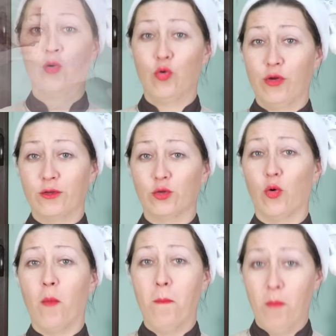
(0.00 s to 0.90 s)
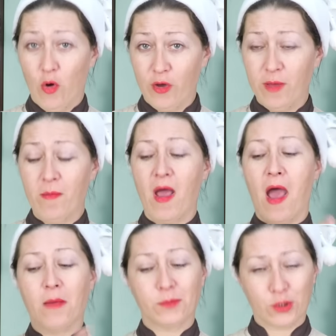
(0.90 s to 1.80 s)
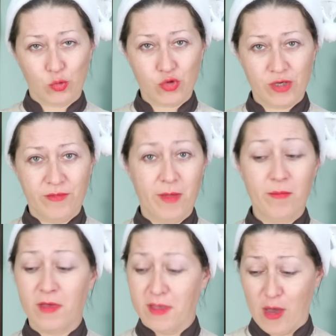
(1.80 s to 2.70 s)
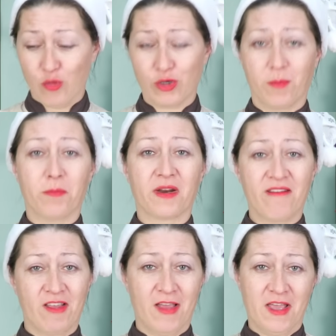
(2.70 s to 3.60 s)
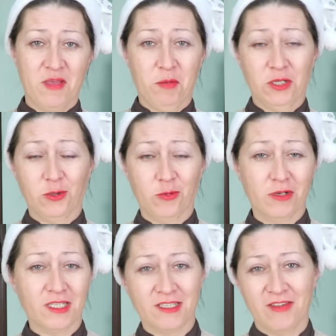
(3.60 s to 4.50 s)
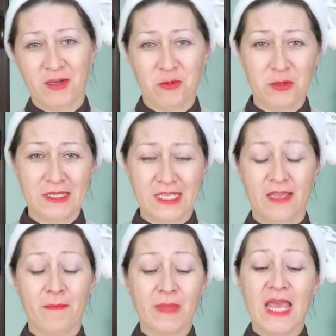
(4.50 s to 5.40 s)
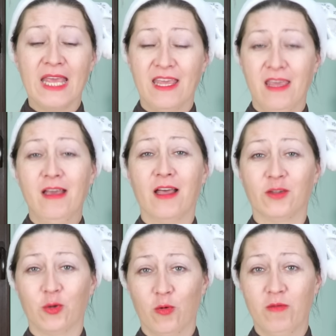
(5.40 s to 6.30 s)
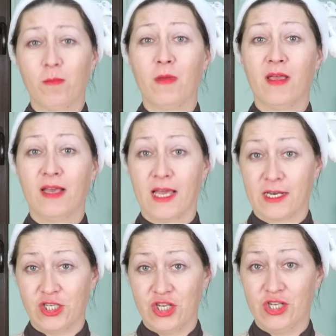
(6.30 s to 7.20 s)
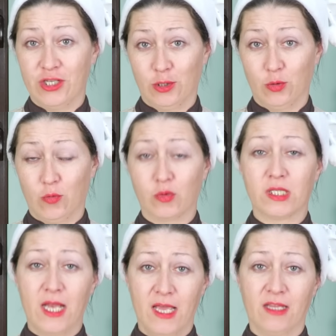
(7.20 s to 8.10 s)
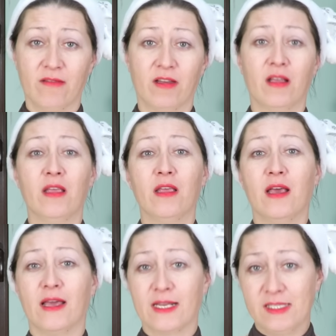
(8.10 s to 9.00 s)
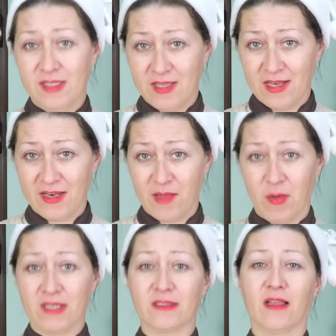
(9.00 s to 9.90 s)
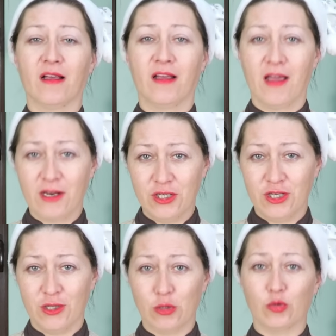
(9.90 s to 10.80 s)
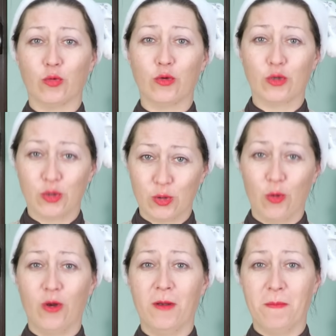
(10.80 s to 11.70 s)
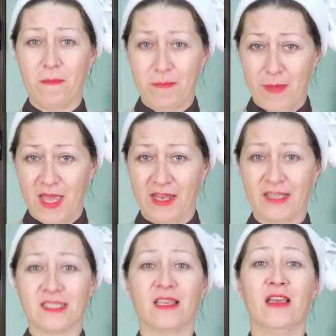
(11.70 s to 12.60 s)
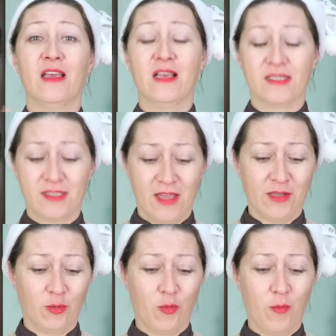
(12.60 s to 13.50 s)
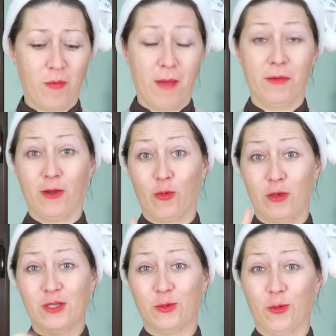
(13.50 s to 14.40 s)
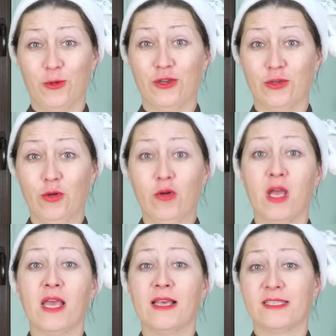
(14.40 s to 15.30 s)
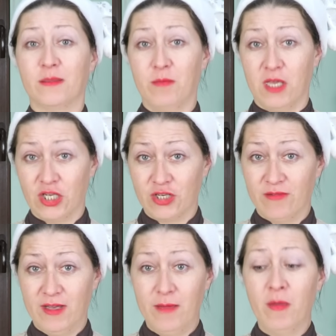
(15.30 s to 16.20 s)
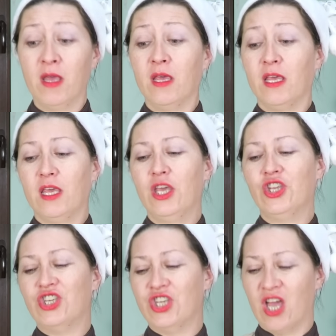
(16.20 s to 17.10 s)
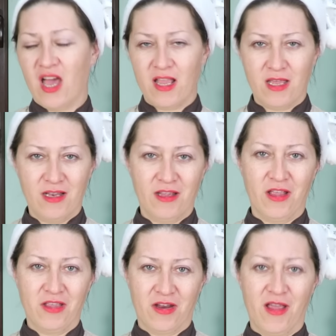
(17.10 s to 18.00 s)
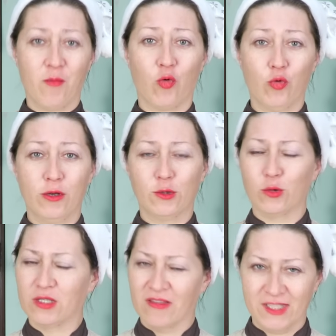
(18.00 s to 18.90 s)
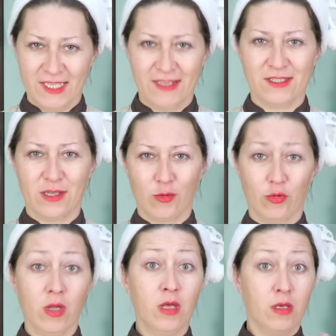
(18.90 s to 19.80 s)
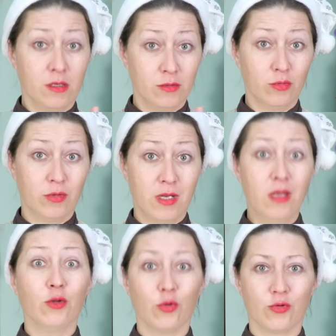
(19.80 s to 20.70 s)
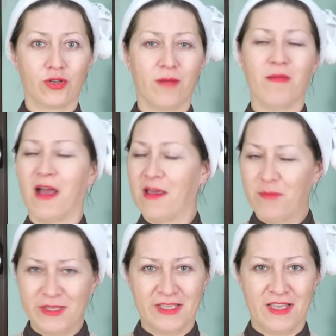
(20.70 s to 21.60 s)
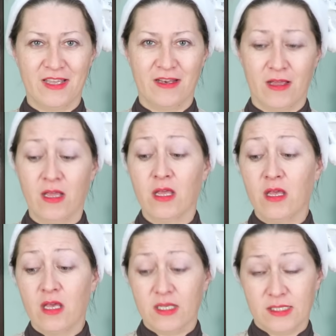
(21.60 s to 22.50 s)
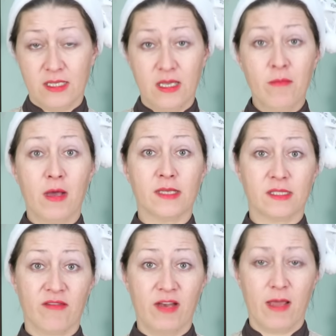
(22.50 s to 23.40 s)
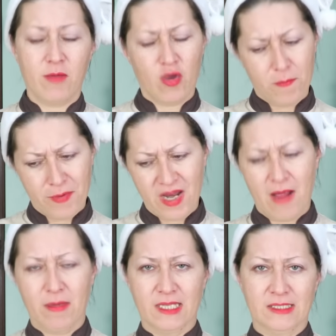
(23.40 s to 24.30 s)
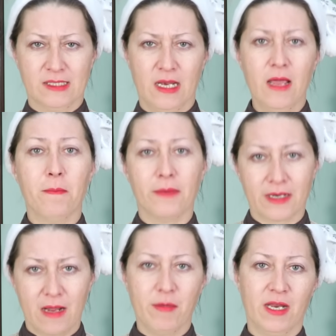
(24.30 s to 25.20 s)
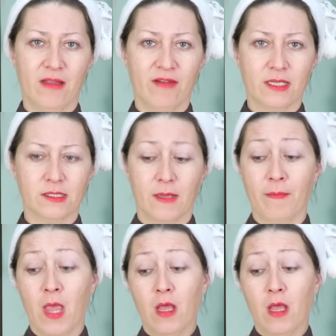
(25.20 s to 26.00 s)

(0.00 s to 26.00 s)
Курицу моем, обсушиваем. Я уже провела эти процедуры со своей курицей. И готовим горчичный соус. Для этого растительное масло, горчицу, соль, перец, сладкую паприку и сухой чеснок – смешиваем и тщательно натираем курицу со всех сторон. Изнутри тоже обязательно. Затем оставляем ее прямо на столе промариноваться.